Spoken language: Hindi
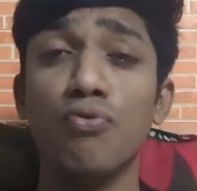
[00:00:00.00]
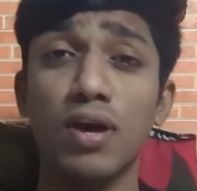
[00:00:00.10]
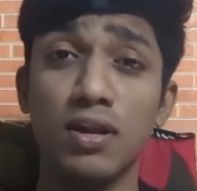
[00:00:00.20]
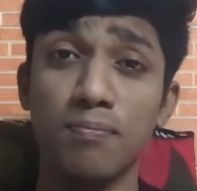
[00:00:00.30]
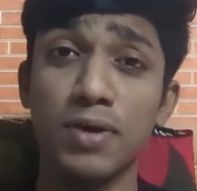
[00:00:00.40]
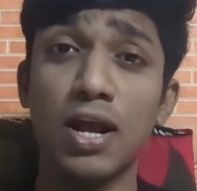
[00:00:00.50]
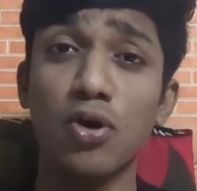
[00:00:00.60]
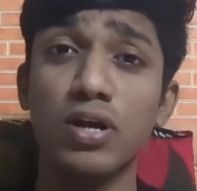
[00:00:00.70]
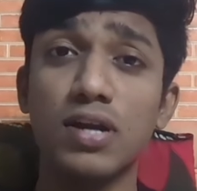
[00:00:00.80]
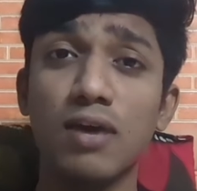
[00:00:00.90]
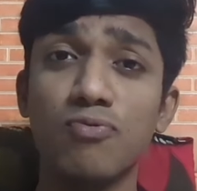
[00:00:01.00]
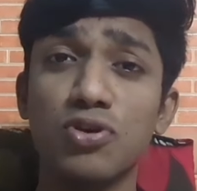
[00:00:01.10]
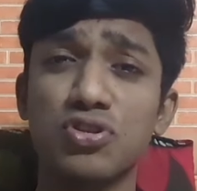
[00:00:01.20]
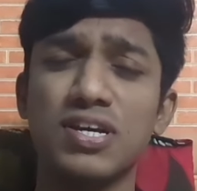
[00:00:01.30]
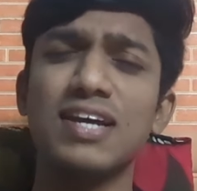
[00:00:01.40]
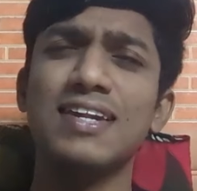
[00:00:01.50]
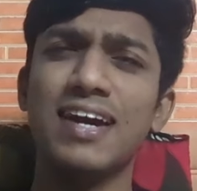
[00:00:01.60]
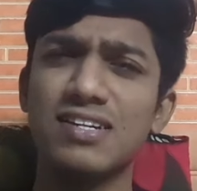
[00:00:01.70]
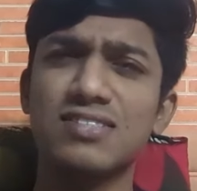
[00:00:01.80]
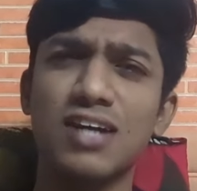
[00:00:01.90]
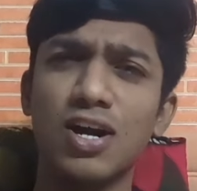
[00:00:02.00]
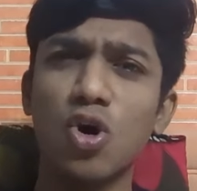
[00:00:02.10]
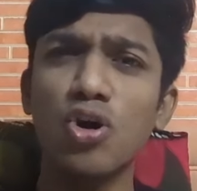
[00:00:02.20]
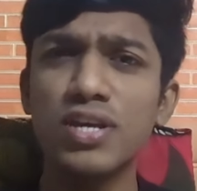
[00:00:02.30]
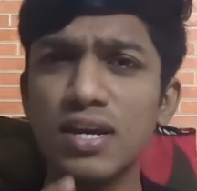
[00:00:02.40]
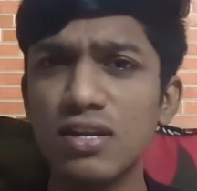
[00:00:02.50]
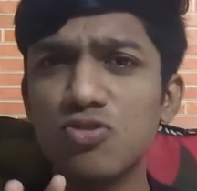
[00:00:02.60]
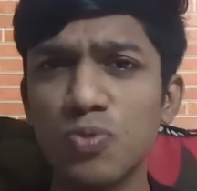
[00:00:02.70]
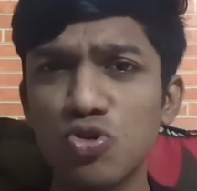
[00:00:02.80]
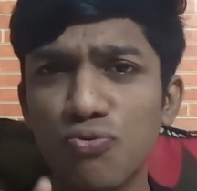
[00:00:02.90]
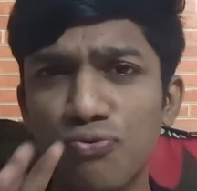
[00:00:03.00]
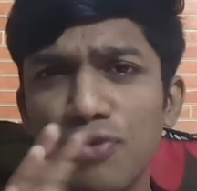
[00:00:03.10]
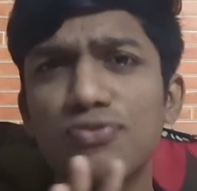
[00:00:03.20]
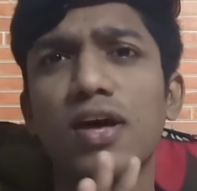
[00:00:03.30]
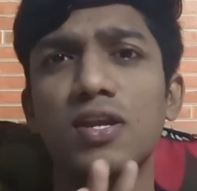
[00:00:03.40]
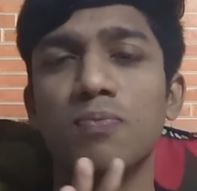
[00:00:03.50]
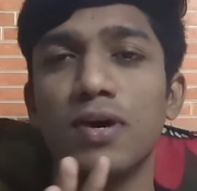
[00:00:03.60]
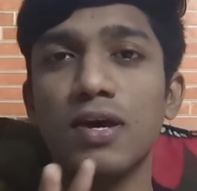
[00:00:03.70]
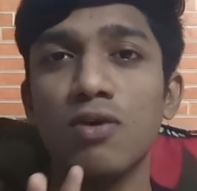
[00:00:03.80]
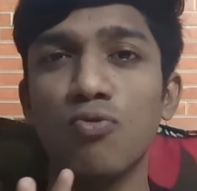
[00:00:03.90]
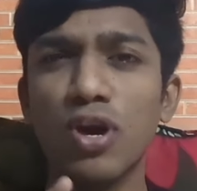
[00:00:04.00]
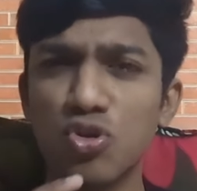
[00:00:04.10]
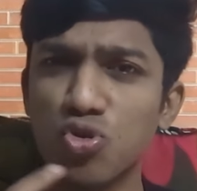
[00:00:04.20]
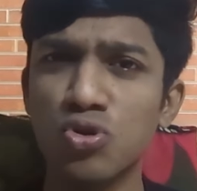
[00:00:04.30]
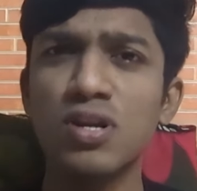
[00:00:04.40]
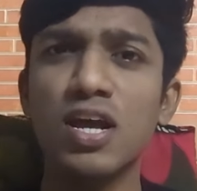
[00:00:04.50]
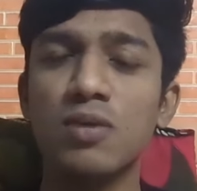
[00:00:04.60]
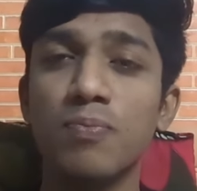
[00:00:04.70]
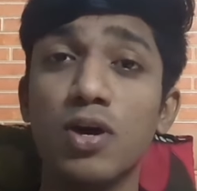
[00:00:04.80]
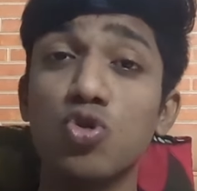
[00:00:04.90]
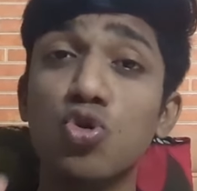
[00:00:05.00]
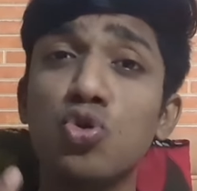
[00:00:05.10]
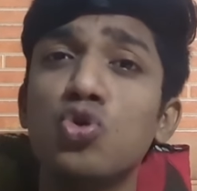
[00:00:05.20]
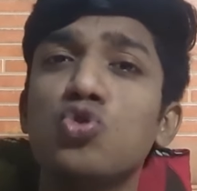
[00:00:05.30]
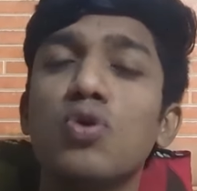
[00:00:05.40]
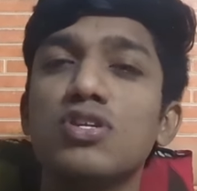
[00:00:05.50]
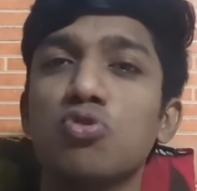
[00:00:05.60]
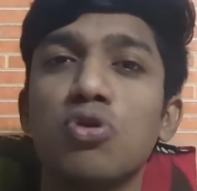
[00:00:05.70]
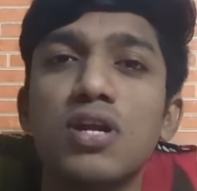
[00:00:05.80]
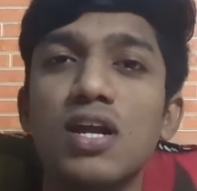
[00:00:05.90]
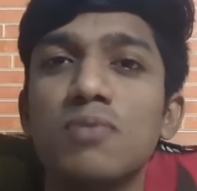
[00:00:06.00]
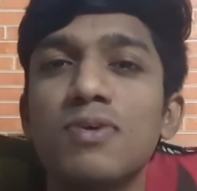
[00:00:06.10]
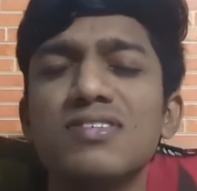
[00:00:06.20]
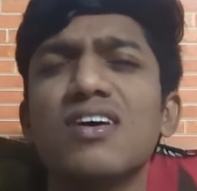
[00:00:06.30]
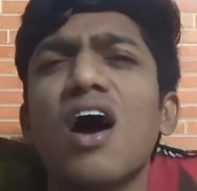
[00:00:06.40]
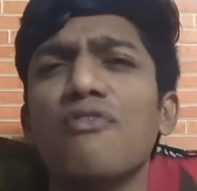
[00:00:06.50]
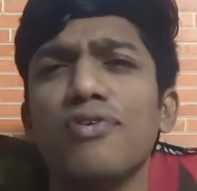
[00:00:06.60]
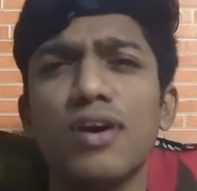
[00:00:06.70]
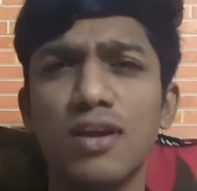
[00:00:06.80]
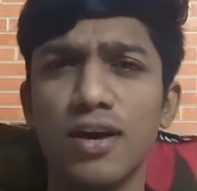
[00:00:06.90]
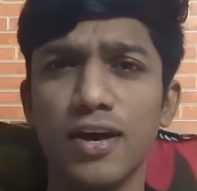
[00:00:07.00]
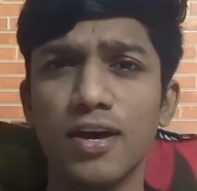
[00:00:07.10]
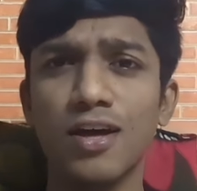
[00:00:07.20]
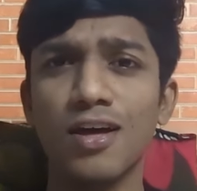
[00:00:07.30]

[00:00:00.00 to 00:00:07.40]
वेल well, बिना कोई टाइम वेस्ट किए लेट स्टार्ट और ये लिस्ट में जो फिफ्थ एनिमे है वो एक शोनन एनिमे है जो यूजुअल शोनन एनिमे से काफ़ी अलग है